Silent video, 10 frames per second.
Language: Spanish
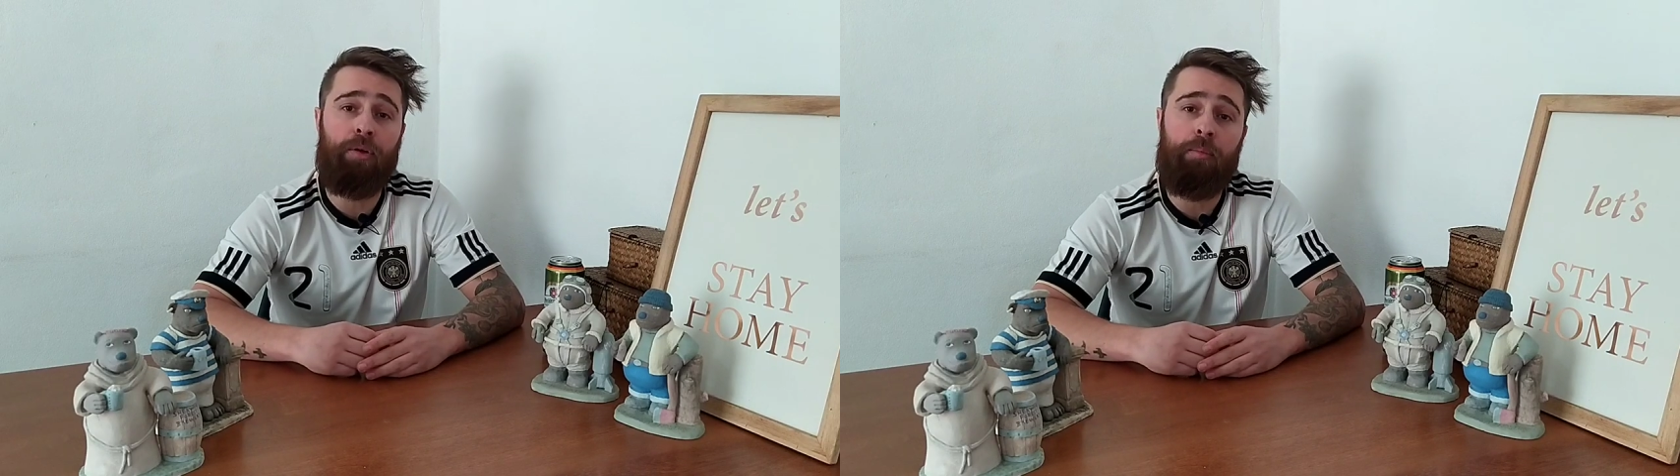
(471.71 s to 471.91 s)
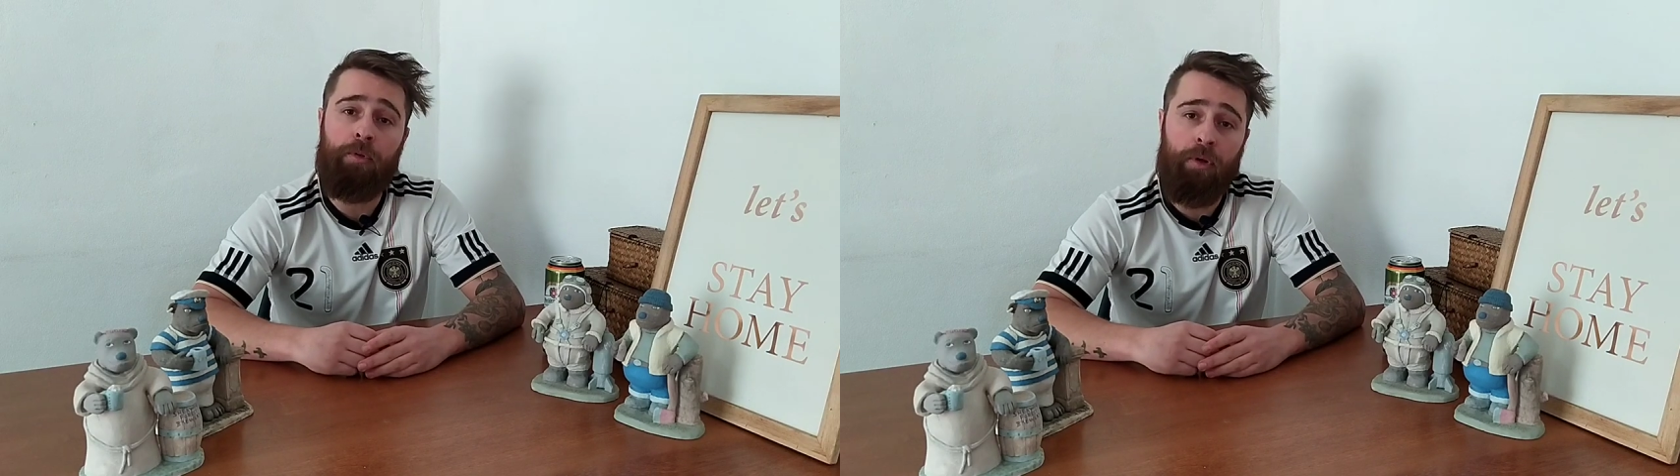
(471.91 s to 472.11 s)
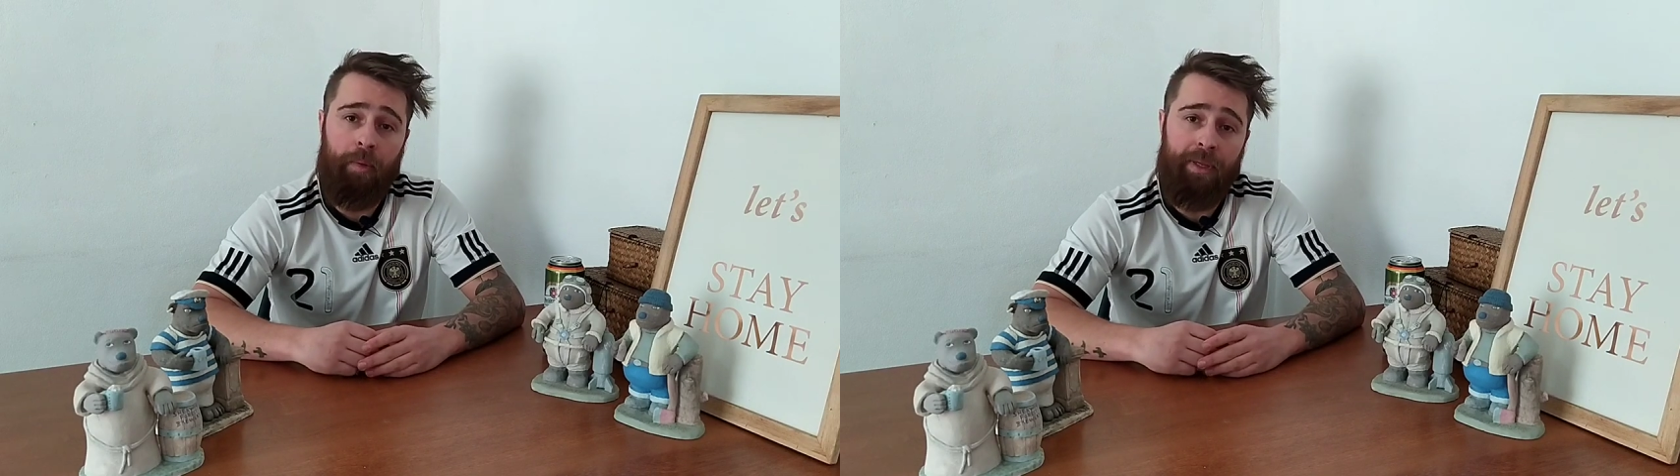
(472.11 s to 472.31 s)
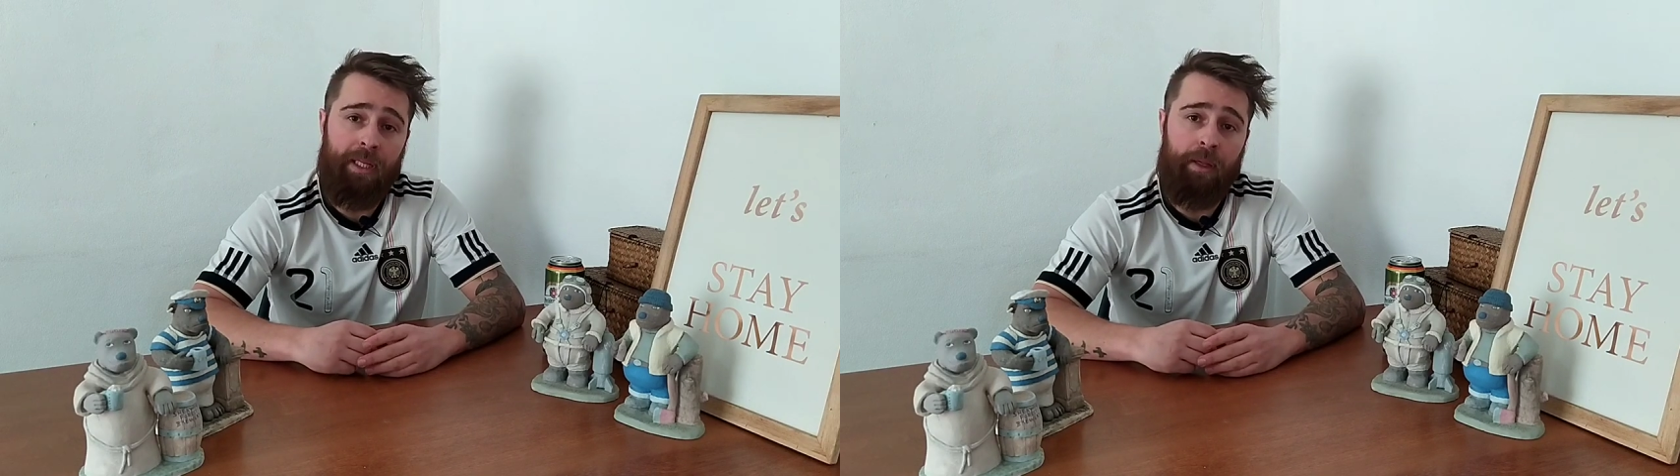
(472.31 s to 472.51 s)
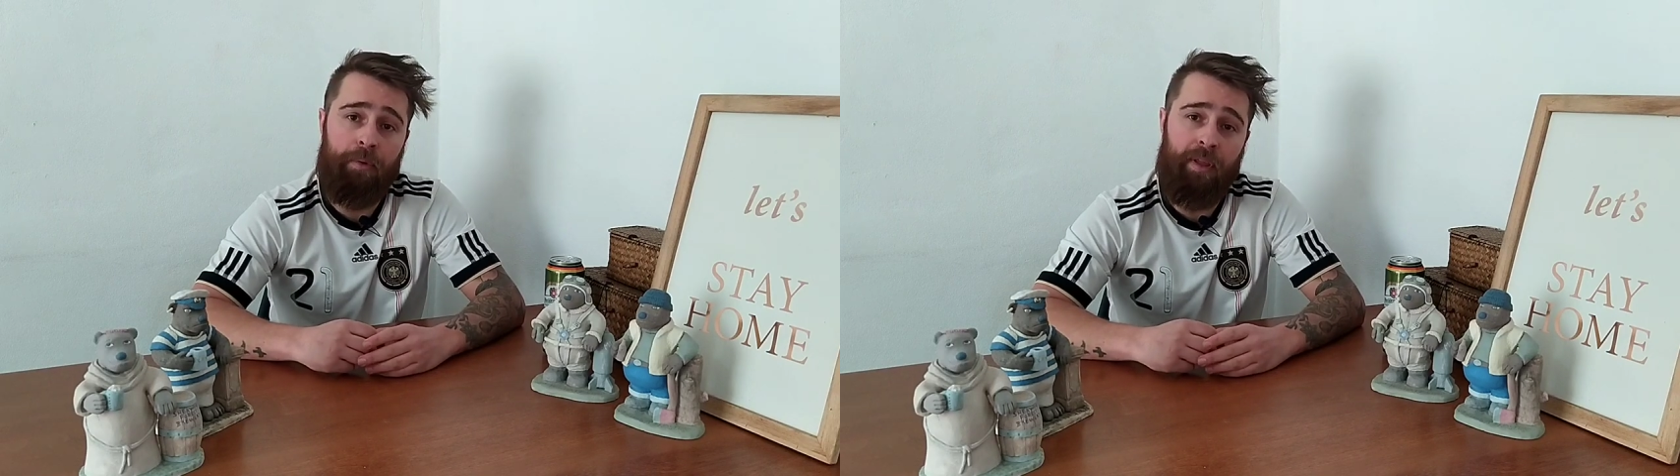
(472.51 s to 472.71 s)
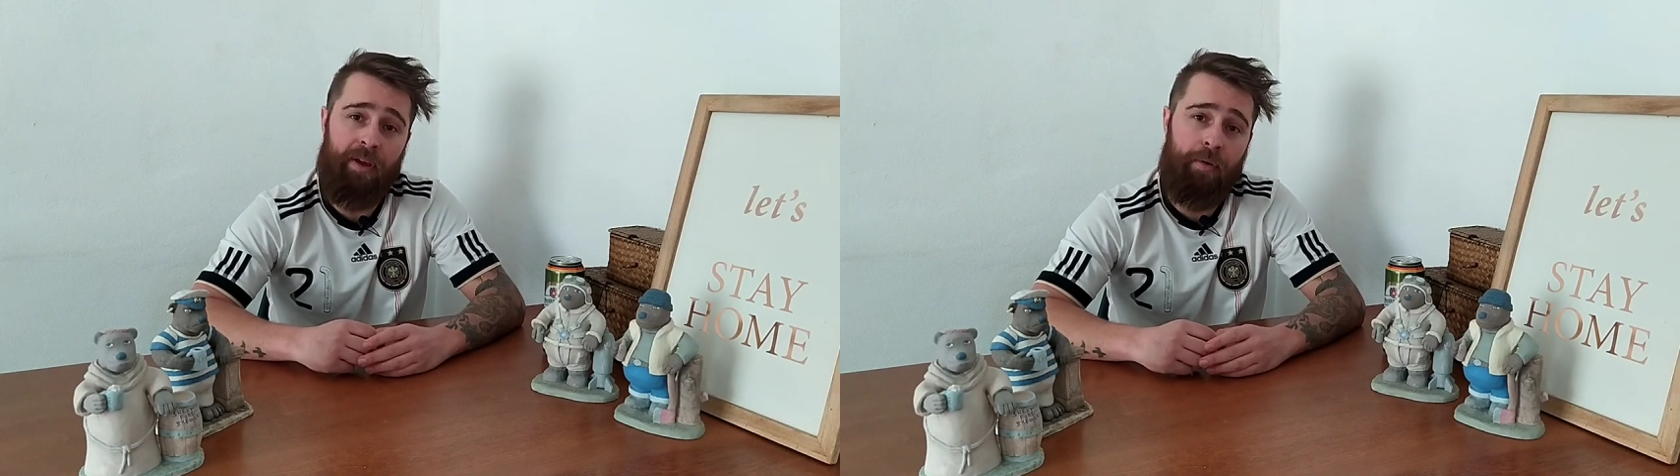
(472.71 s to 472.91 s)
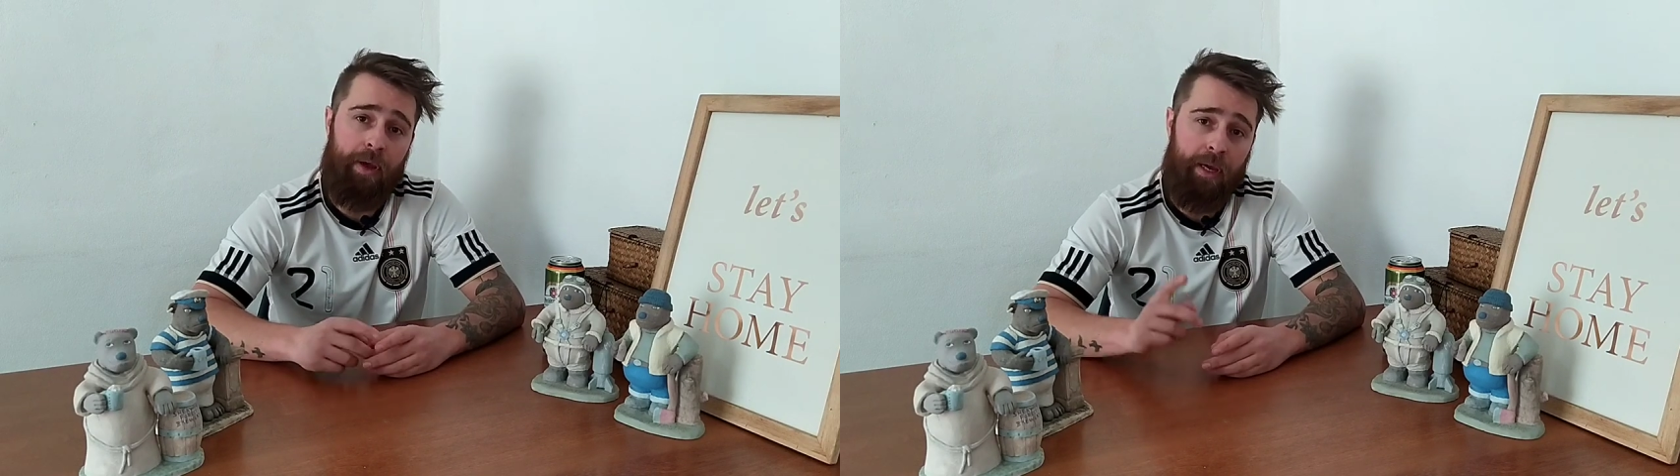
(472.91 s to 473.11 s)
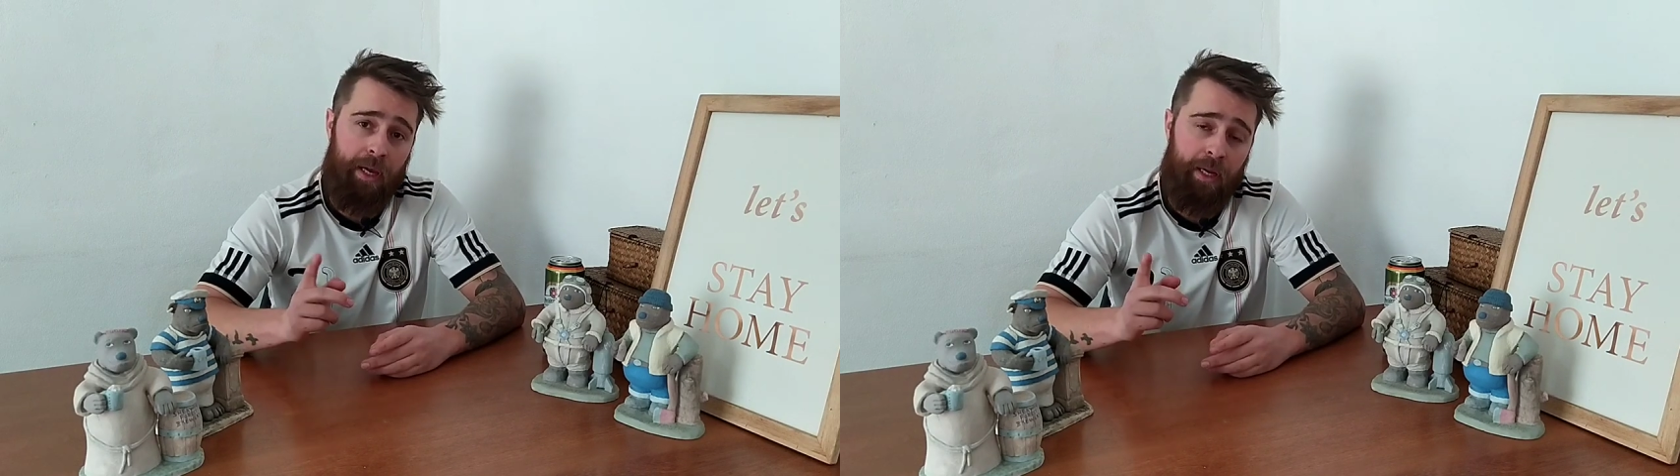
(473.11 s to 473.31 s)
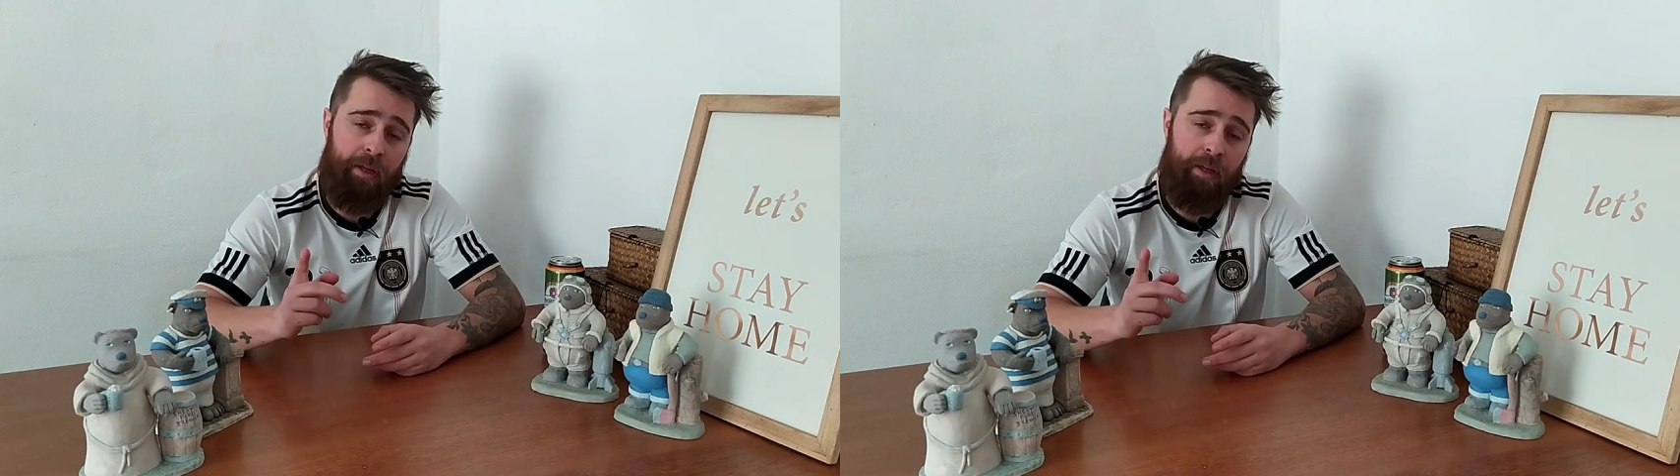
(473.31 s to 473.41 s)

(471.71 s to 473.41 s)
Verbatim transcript: todo el mundo que mire este video es que